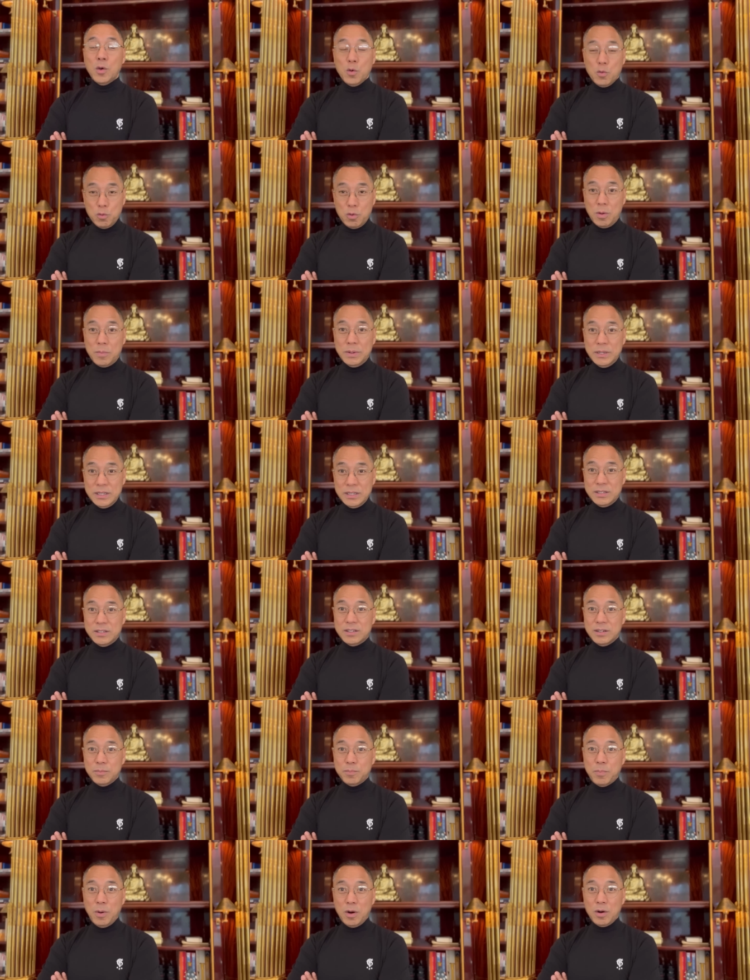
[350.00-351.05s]
我们已
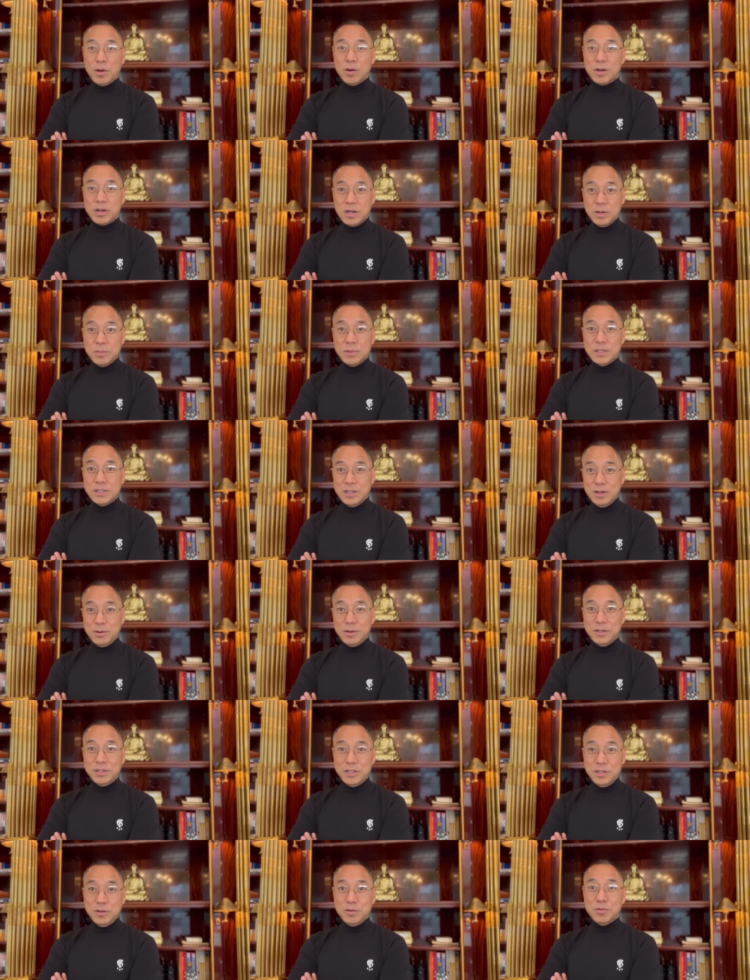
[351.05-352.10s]
经爆料革命新中
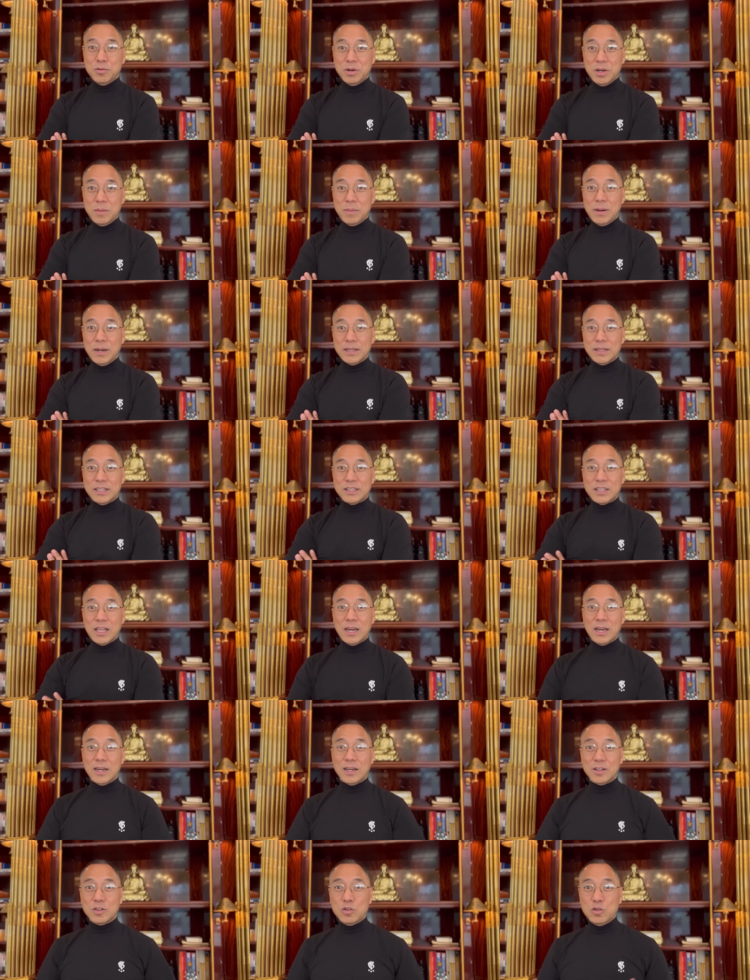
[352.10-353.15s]
新中国联邦给他带来
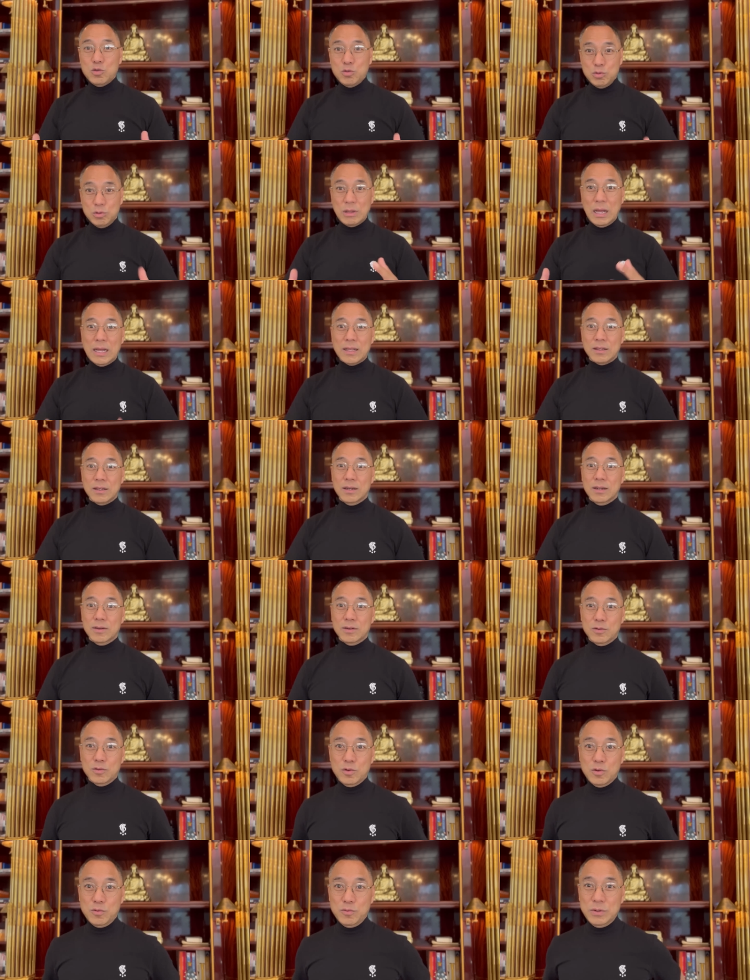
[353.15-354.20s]
了巨大的
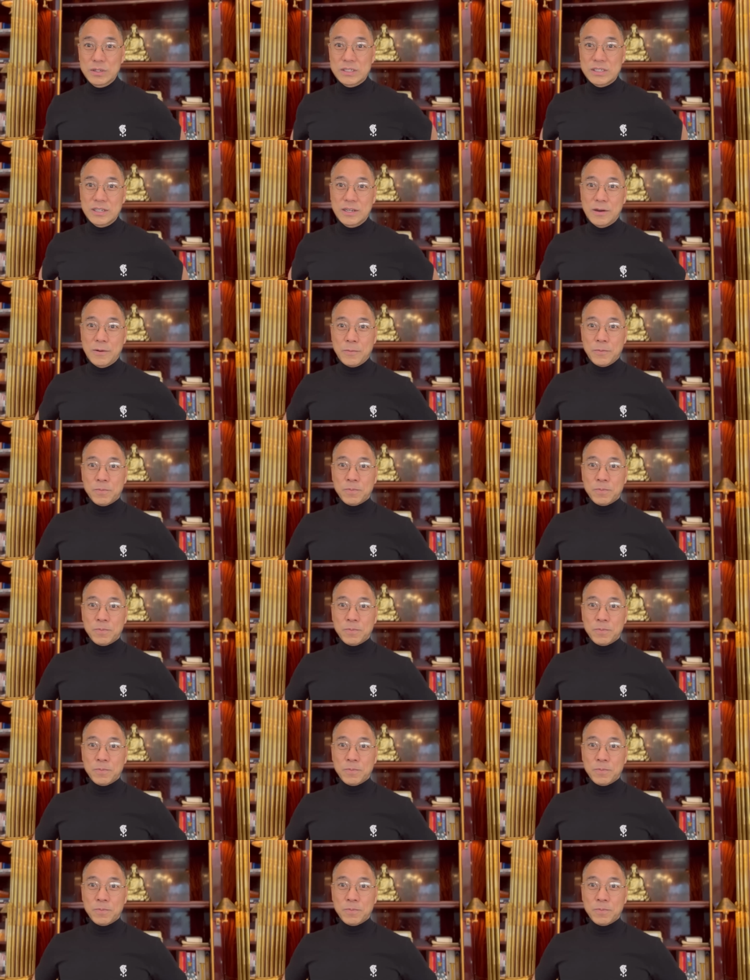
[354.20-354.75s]
弱威胁，